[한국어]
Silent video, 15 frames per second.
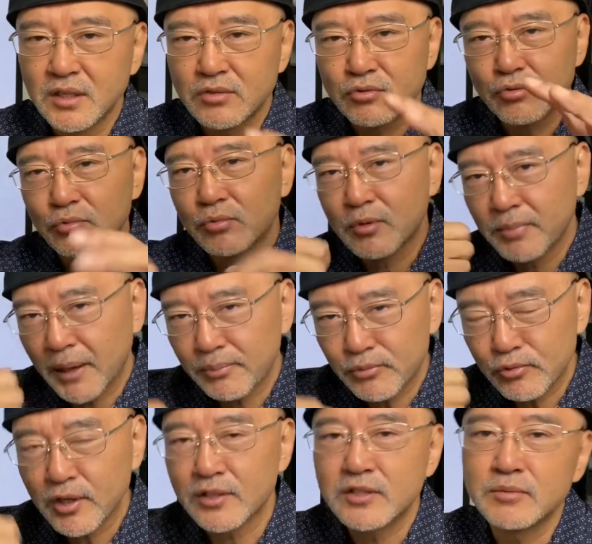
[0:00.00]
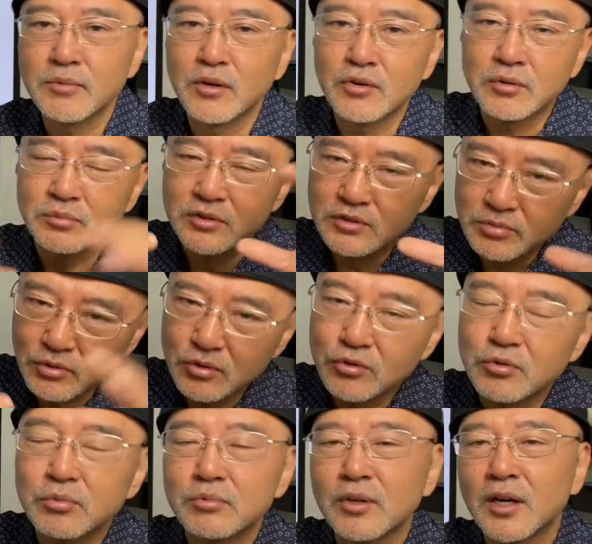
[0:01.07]
줌으로 밥도 같이 먹고 뭐 스몰
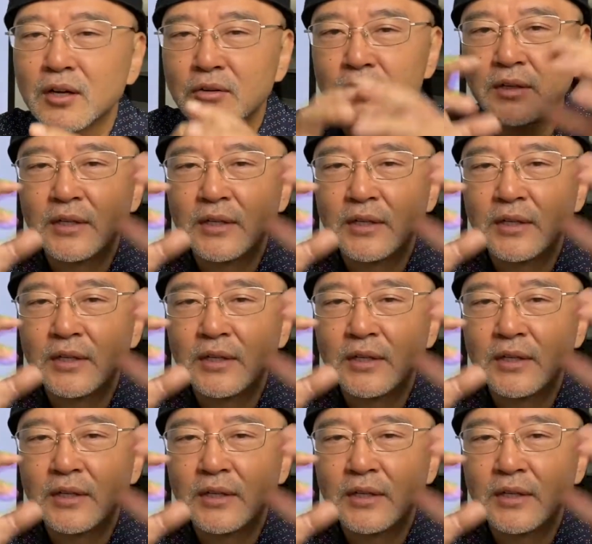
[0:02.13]
그룹도 하고